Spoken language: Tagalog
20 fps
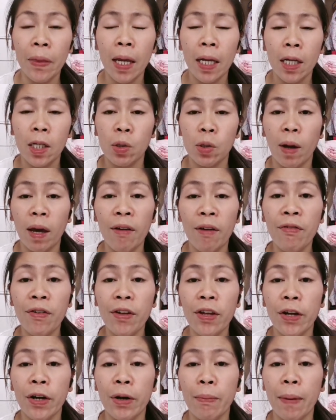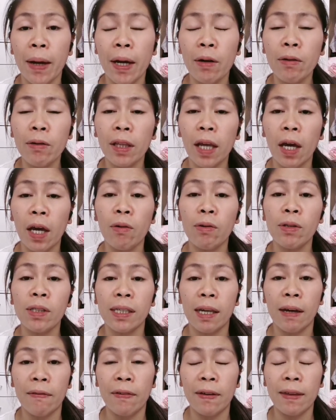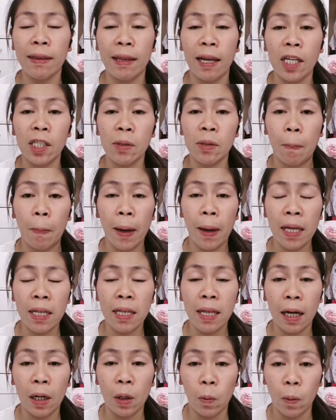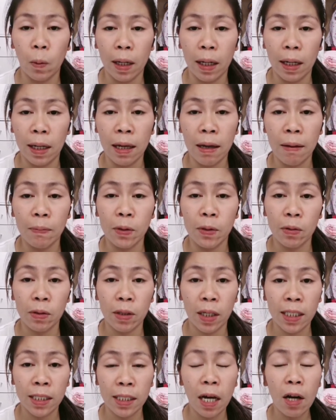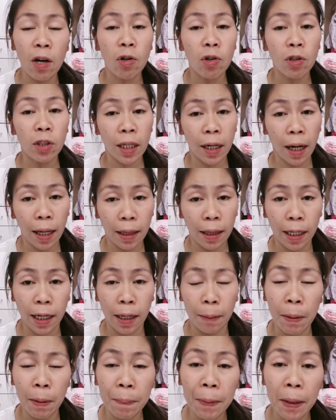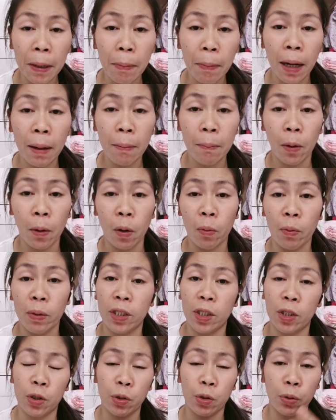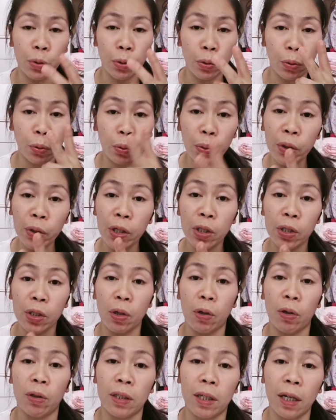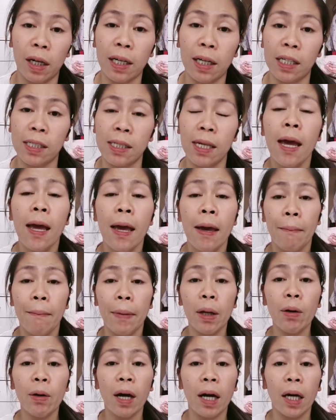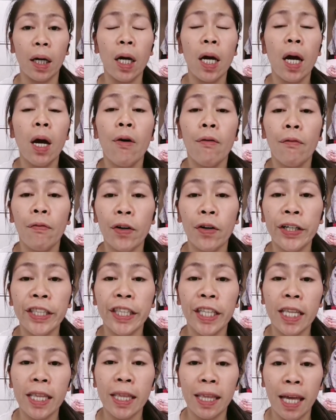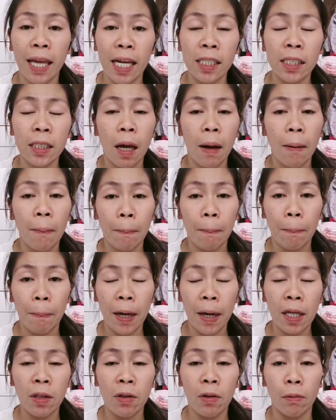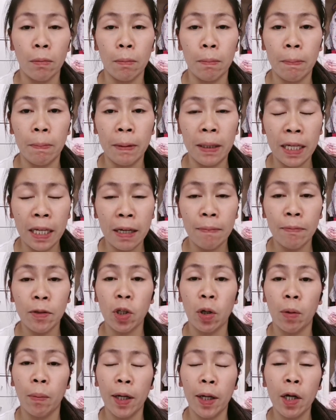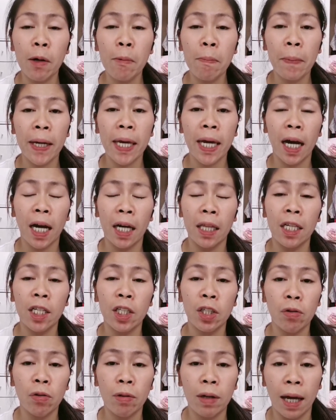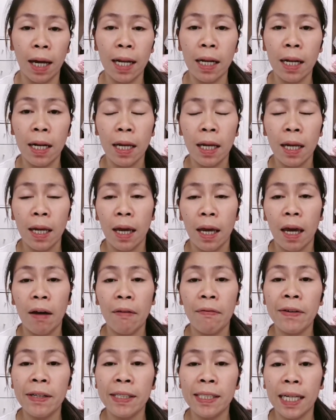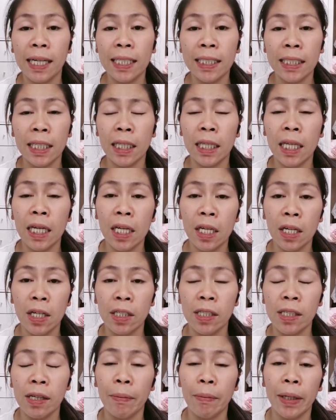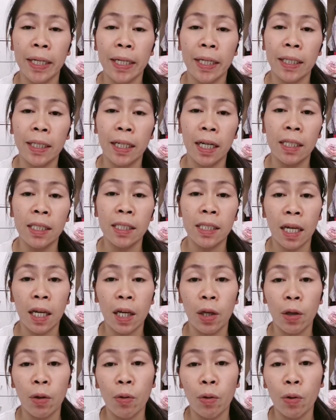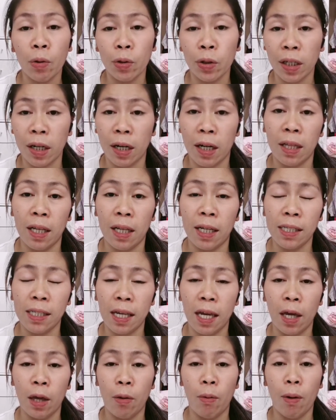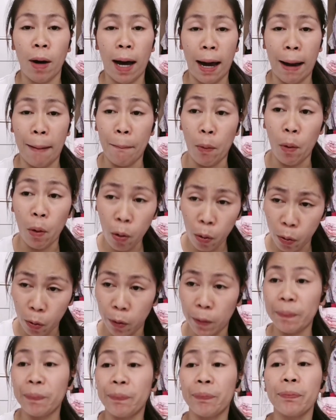So, every year, meron tayong 7 days paid annual leave. So, sa isang kontrata na pipirmahan mo, which is 2 years contract, is meron kang 14 days paid of leave. So, meron pa yung additional every succeeding years na madadagdag sa iyong kontrata sa iyong amo.